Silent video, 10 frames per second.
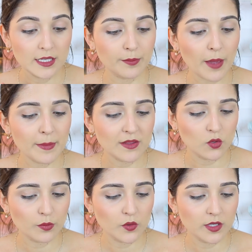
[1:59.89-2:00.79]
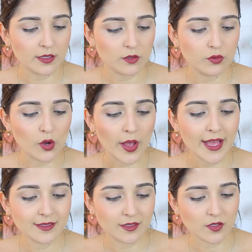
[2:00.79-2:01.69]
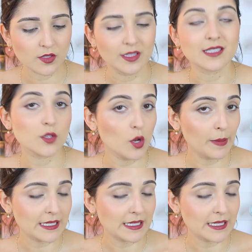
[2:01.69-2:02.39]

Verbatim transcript: qui permettent d'obtenir des couleurs intenses en un seul